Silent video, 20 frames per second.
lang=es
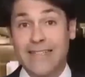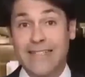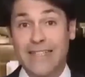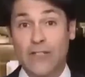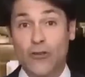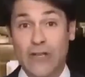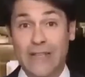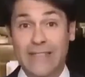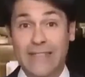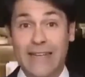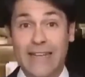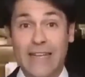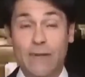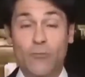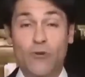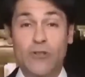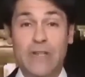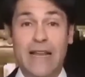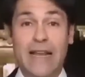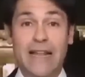Si nos
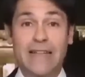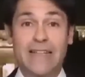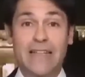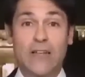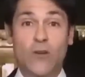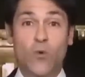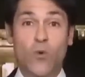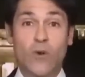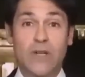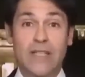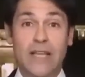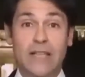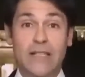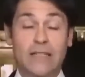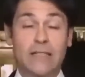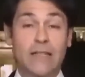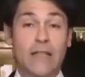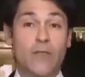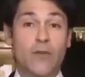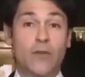atenemos a las encuestas
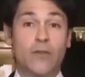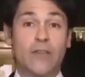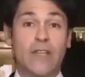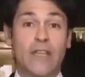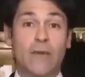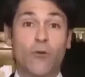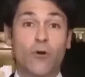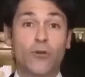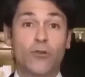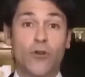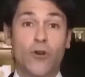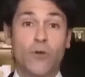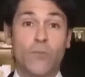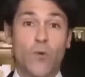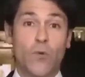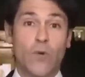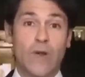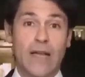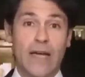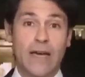de intención de voto
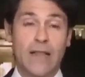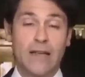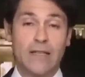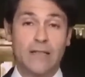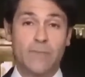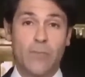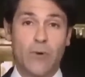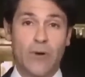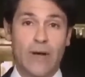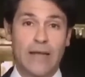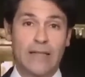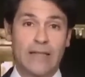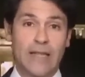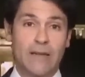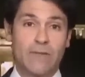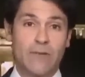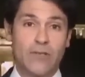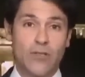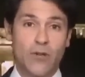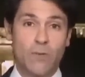publicadas por la
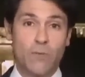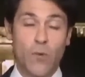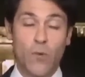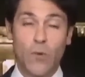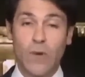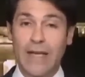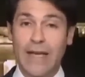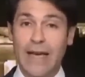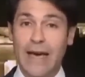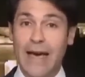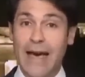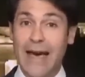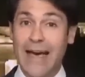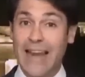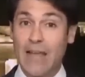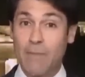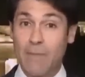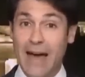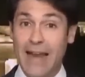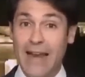televisión pública
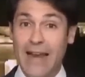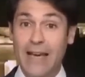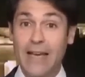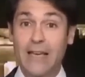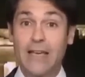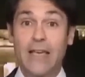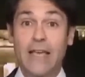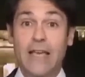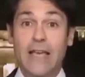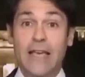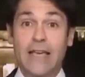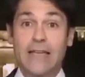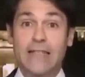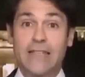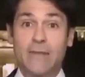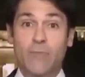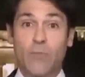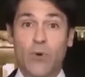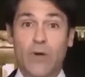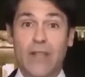alemana,
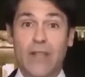se